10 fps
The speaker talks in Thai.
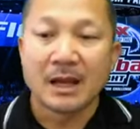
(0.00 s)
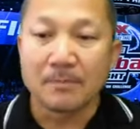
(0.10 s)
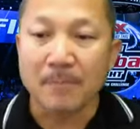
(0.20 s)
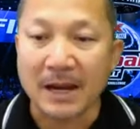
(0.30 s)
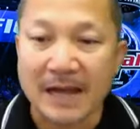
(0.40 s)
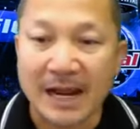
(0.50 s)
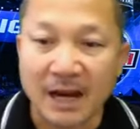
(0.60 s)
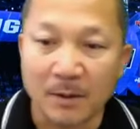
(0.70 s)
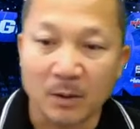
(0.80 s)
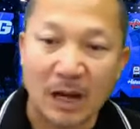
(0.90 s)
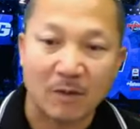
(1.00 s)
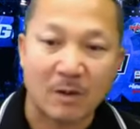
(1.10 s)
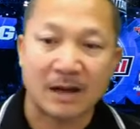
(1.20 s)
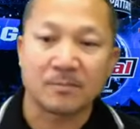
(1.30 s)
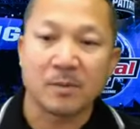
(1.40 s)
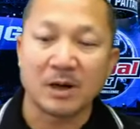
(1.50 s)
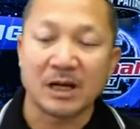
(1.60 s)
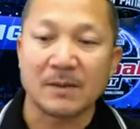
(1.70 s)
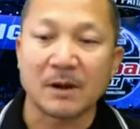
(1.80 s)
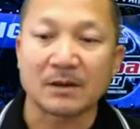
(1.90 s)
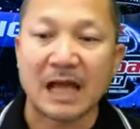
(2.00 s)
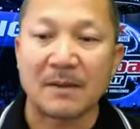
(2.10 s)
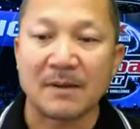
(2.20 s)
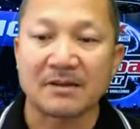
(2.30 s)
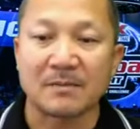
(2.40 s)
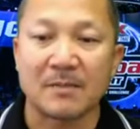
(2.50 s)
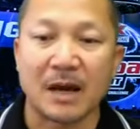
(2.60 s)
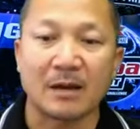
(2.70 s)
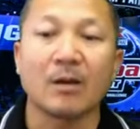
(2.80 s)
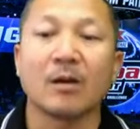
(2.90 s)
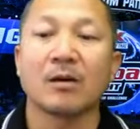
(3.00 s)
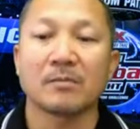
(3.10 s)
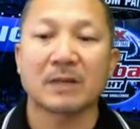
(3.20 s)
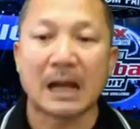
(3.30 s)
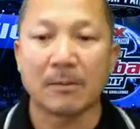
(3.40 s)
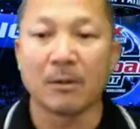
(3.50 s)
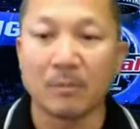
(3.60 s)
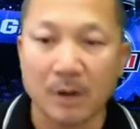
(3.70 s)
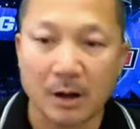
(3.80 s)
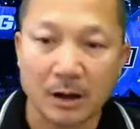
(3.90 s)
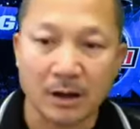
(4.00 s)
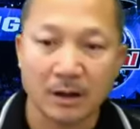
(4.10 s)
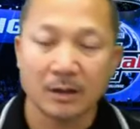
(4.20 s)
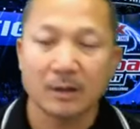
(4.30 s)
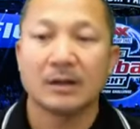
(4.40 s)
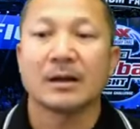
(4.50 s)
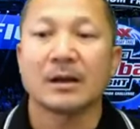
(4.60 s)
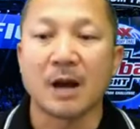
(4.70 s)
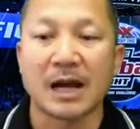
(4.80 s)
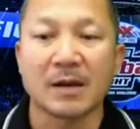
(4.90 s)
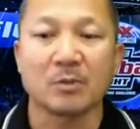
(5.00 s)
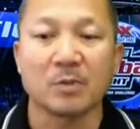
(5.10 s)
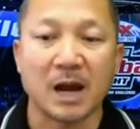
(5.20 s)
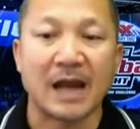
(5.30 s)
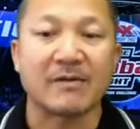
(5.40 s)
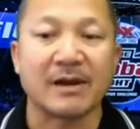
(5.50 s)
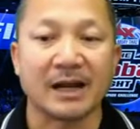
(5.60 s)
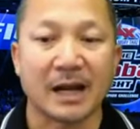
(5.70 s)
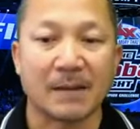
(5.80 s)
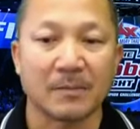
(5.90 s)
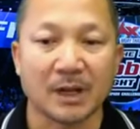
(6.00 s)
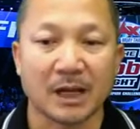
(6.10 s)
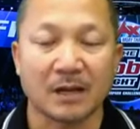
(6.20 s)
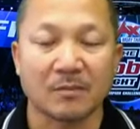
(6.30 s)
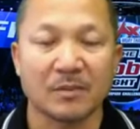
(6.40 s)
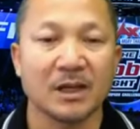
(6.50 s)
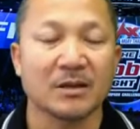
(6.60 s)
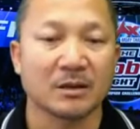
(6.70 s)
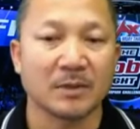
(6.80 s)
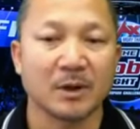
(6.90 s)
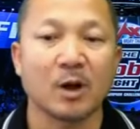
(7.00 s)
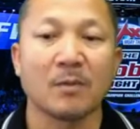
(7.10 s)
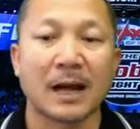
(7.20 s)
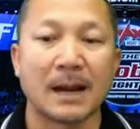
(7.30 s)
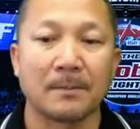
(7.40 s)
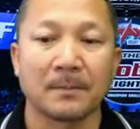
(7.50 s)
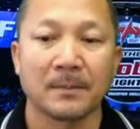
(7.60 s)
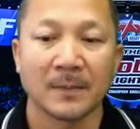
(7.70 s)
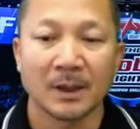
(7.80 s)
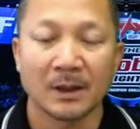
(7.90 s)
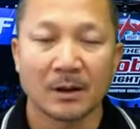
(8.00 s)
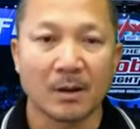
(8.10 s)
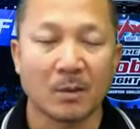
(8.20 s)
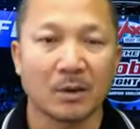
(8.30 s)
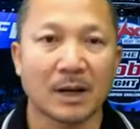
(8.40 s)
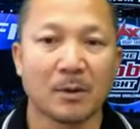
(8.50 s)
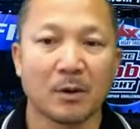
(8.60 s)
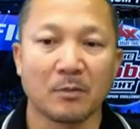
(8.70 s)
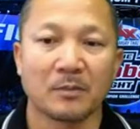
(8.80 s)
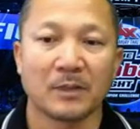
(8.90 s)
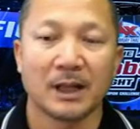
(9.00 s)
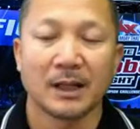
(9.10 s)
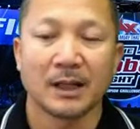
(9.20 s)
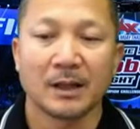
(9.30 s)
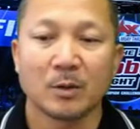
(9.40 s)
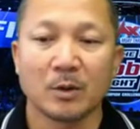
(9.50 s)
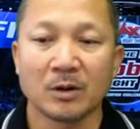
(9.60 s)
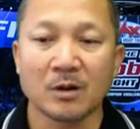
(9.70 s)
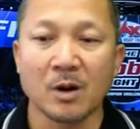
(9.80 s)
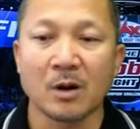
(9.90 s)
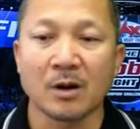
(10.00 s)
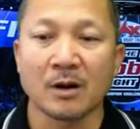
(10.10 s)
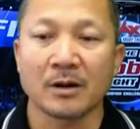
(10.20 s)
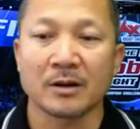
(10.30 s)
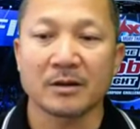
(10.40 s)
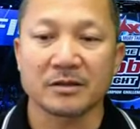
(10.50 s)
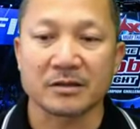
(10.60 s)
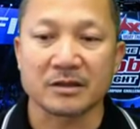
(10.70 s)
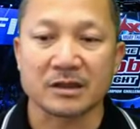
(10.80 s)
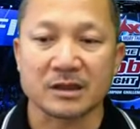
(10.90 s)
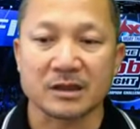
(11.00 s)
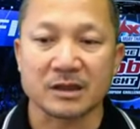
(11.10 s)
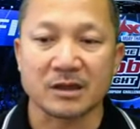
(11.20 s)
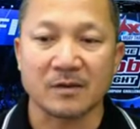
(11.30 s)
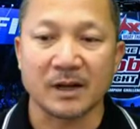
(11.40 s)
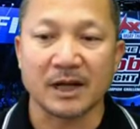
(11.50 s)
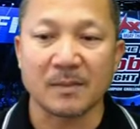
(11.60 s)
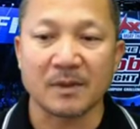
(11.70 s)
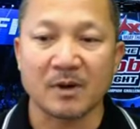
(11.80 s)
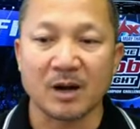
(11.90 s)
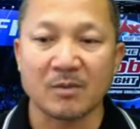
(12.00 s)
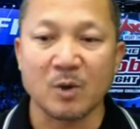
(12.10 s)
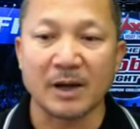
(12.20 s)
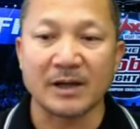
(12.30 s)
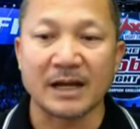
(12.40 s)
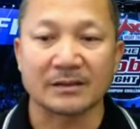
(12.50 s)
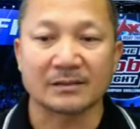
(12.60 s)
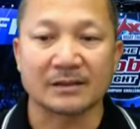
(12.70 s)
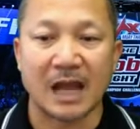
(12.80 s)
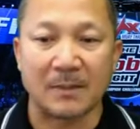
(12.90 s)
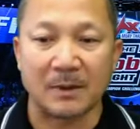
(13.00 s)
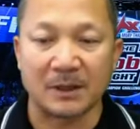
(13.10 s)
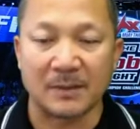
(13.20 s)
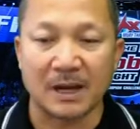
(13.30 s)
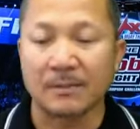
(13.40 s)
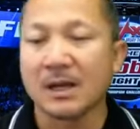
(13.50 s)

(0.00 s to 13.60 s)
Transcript: ไม่ได้เข้ามาดูหลายวันพอดีพ่อตาไม่สบายอ๋อครับผมขอให้คุณพ่อหายไวนะครับพี่ก้มครับขอบคุณครับผมคุณโก้สวัสดีครับพี่น้อยมวยยังถ่ายปกติครับ